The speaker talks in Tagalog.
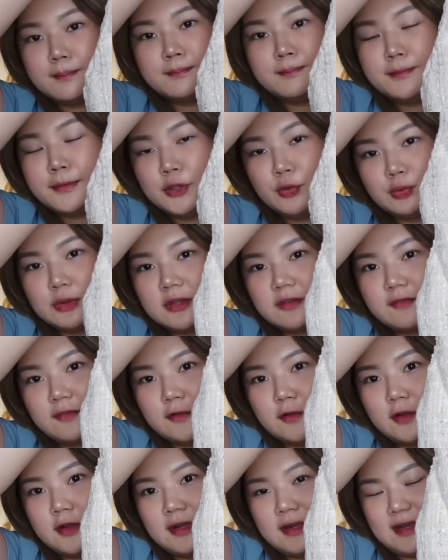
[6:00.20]

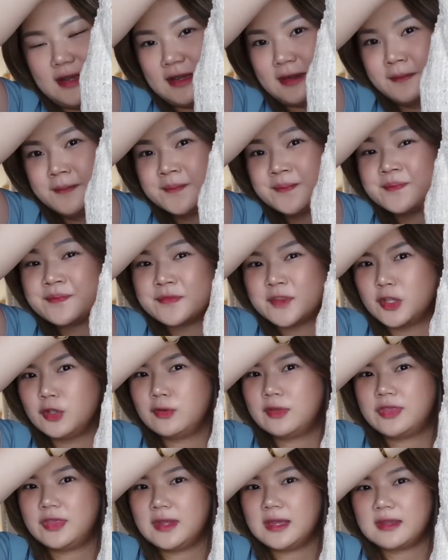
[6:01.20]
beautiful. Like,
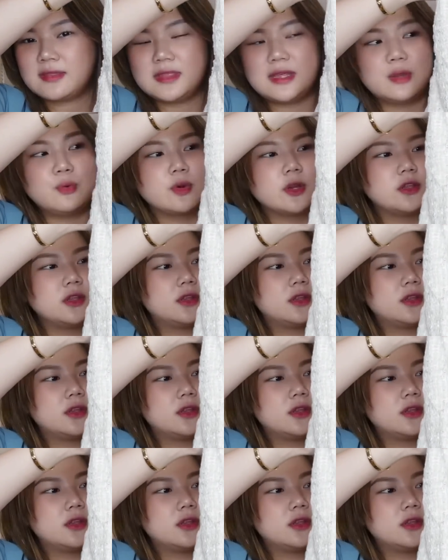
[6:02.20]
you'd think they were